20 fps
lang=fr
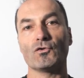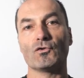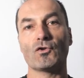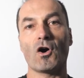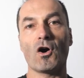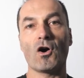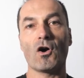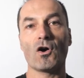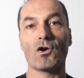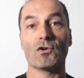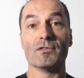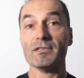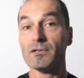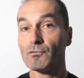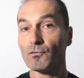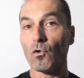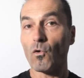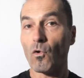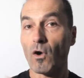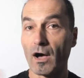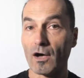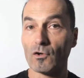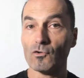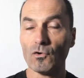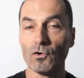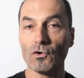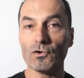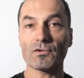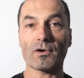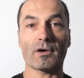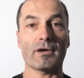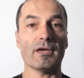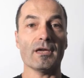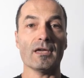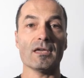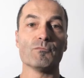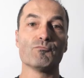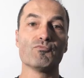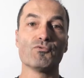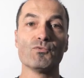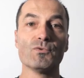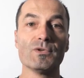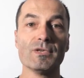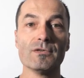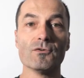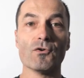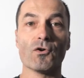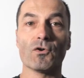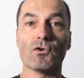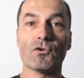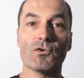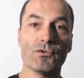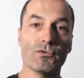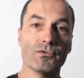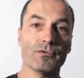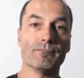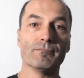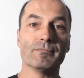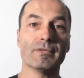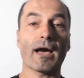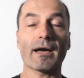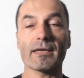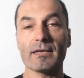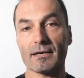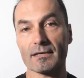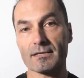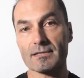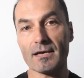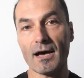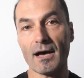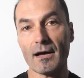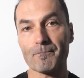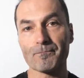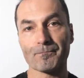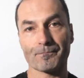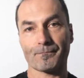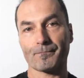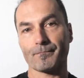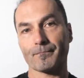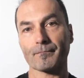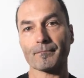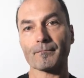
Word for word: d'un niveau à un autre. Et puis euh, derrière ça,